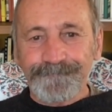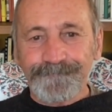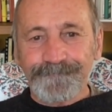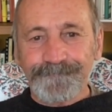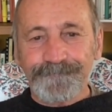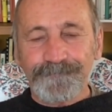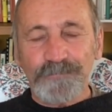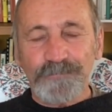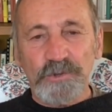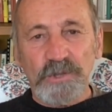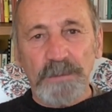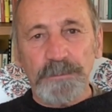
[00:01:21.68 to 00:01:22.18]

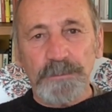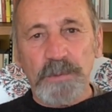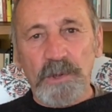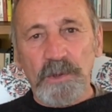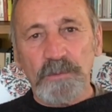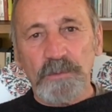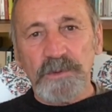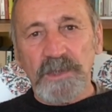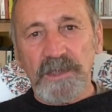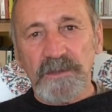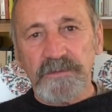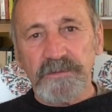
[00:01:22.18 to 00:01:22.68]
C'è però
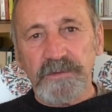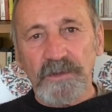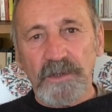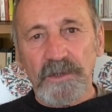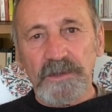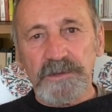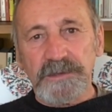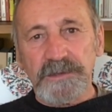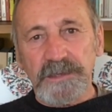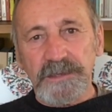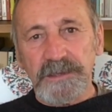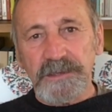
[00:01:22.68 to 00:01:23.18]
una
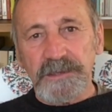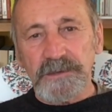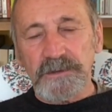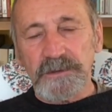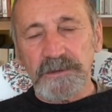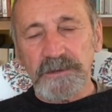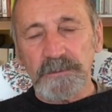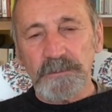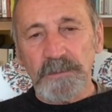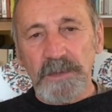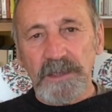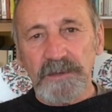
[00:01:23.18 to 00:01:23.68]
forza dentro
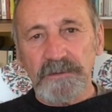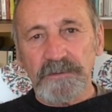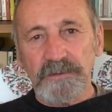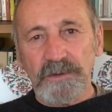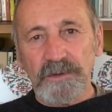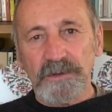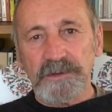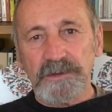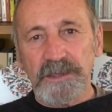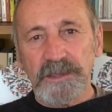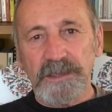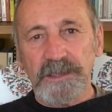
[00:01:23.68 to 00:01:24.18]
di me,
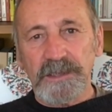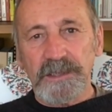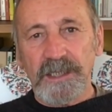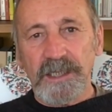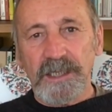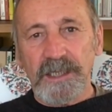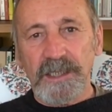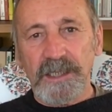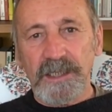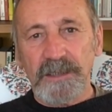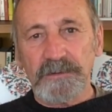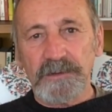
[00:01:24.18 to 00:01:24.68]
forte e
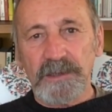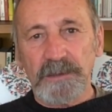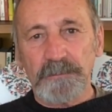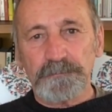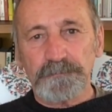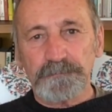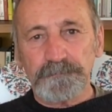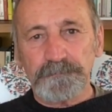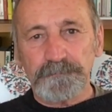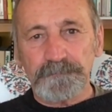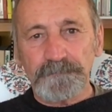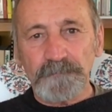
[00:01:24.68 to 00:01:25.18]
chiara, una,
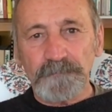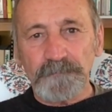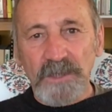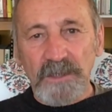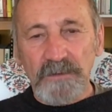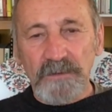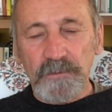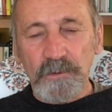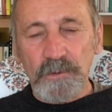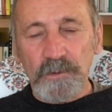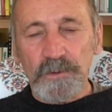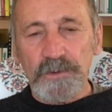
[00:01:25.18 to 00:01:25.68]
una
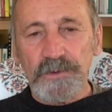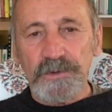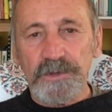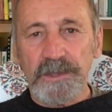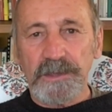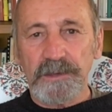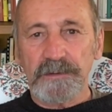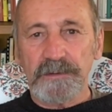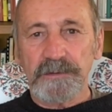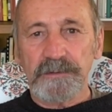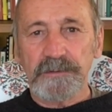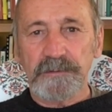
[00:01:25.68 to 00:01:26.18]

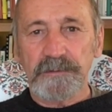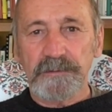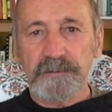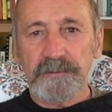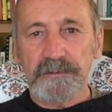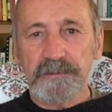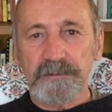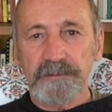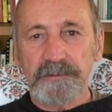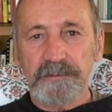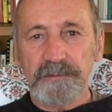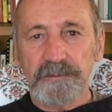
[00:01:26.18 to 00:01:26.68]
voce
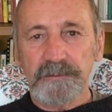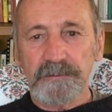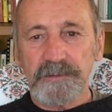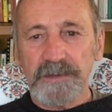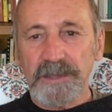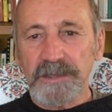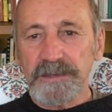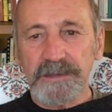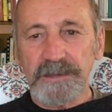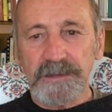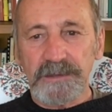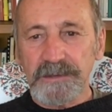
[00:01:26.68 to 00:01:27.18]

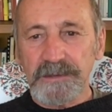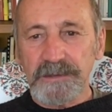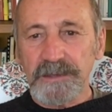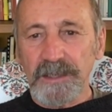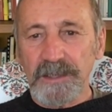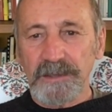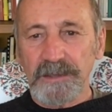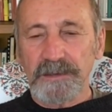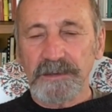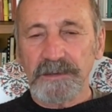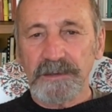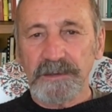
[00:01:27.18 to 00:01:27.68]
che
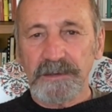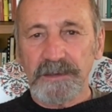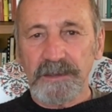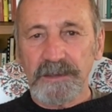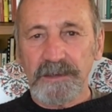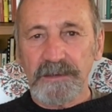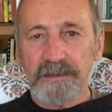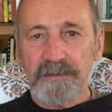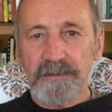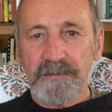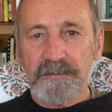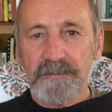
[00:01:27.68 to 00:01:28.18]
dissente.